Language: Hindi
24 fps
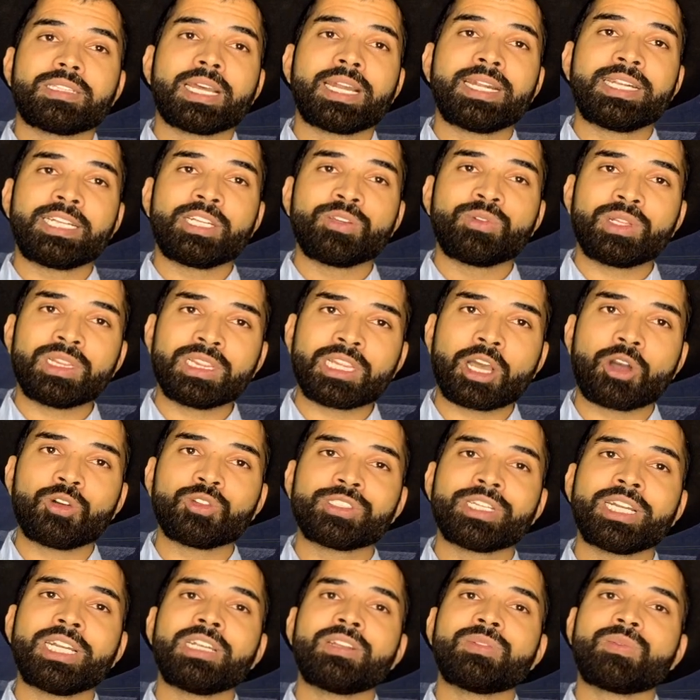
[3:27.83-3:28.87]
थर्टी वन
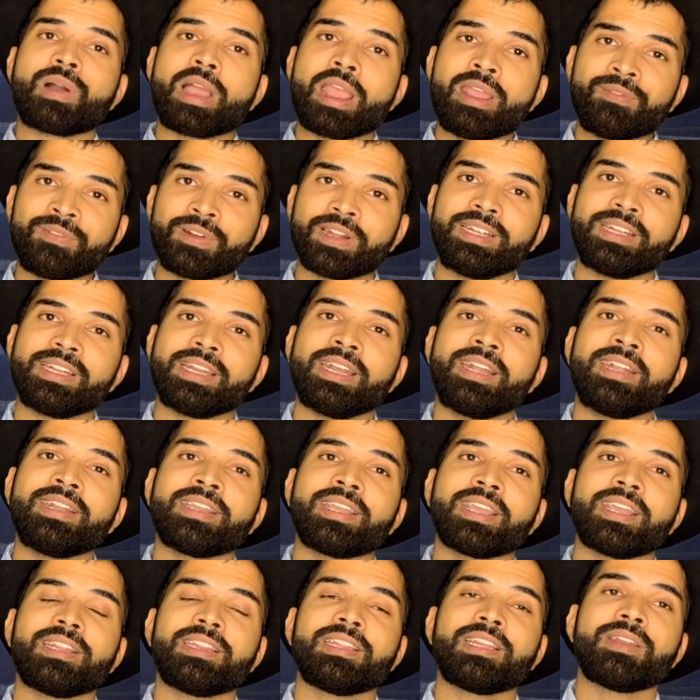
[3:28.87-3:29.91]
थाउजेंड फाइव
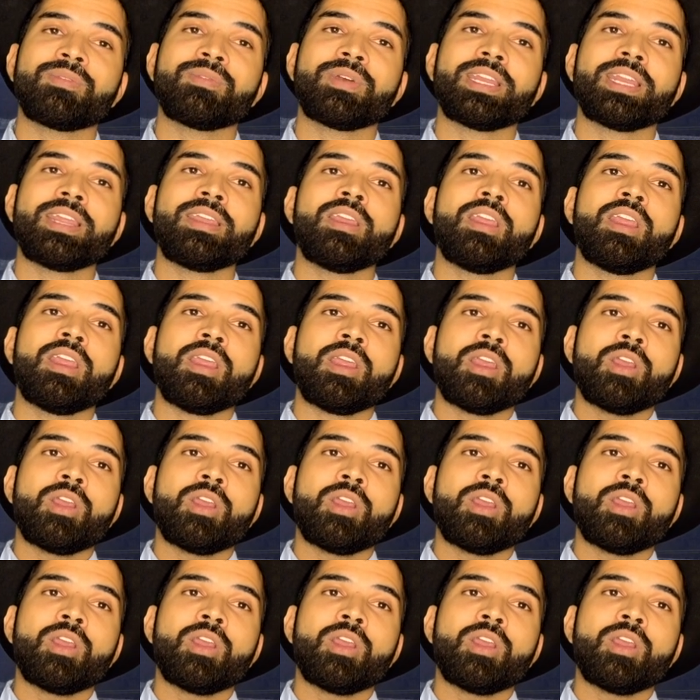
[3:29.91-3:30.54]
हंड्रेड के अंदर मैंने